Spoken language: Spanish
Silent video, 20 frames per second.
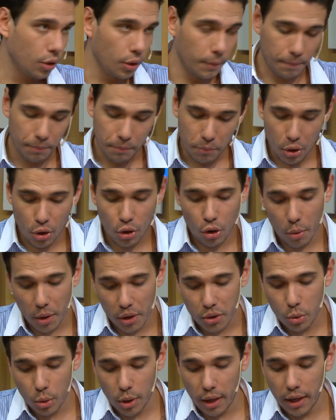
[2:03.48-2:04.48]
¿no? Bueno, nos va
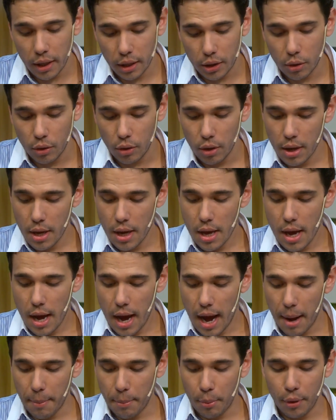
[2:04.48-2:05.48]
a ayudar esto
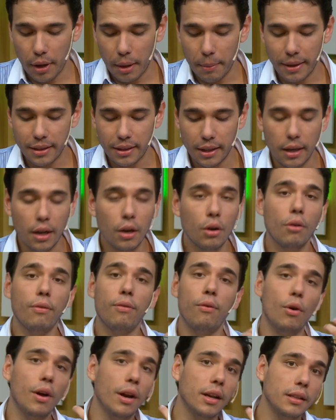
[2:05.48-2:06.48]
a poder mantenernos
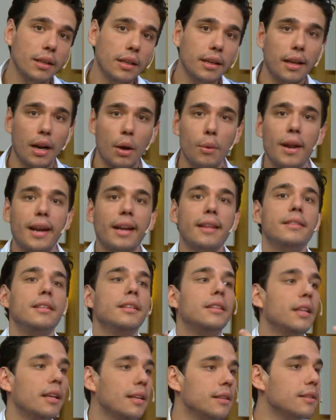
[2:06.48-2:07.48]
fuerte y crear una
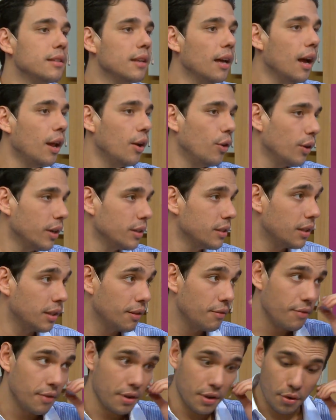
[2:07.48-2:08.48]
resistencia a lo que es
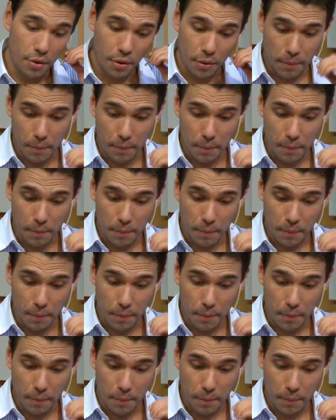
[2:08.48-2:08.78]
este frío, ¿no?